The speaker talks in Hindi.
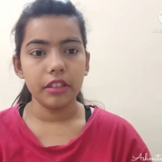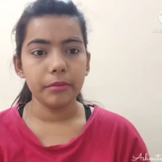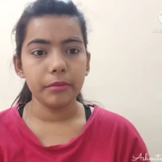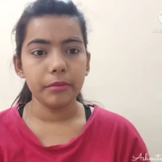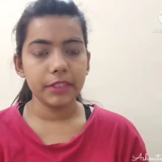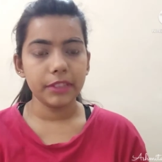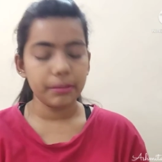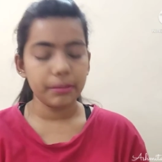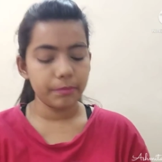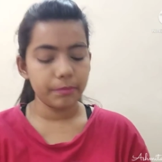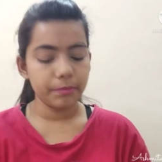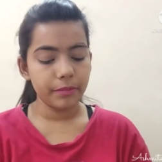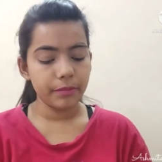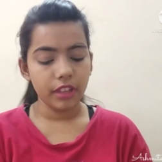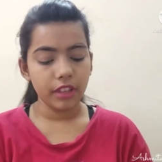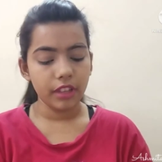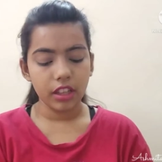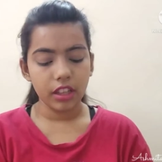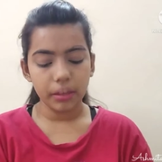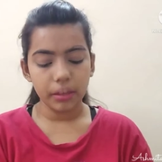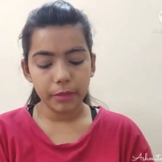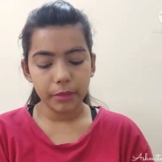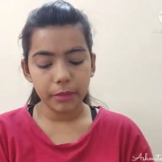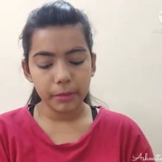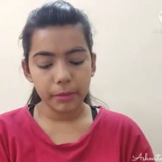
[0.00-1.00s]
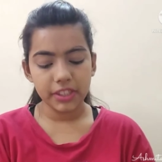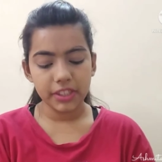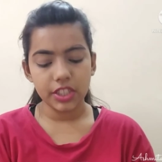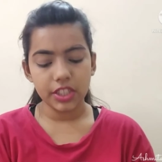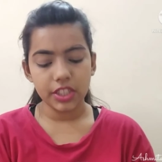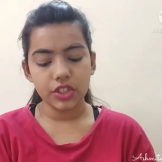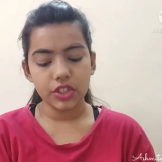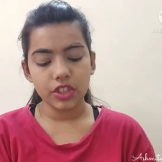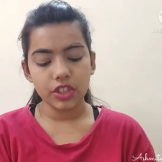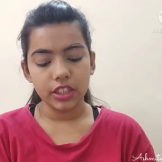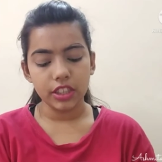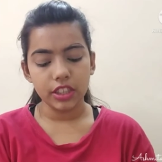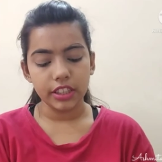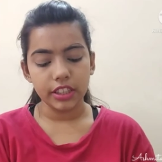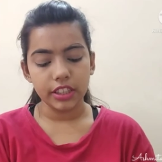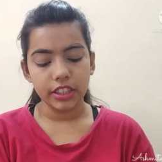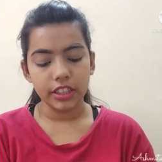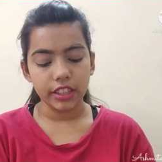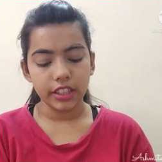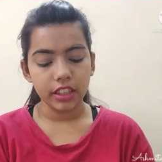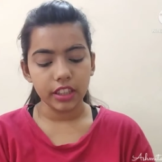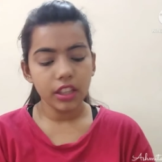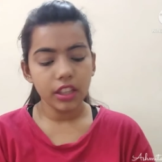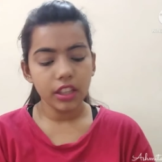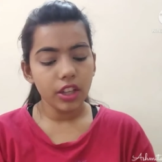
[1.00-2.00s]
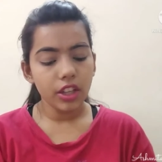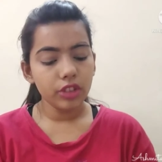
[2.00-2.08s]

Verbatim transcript: मतलब कपड़े भी चेंज कर लिए हैं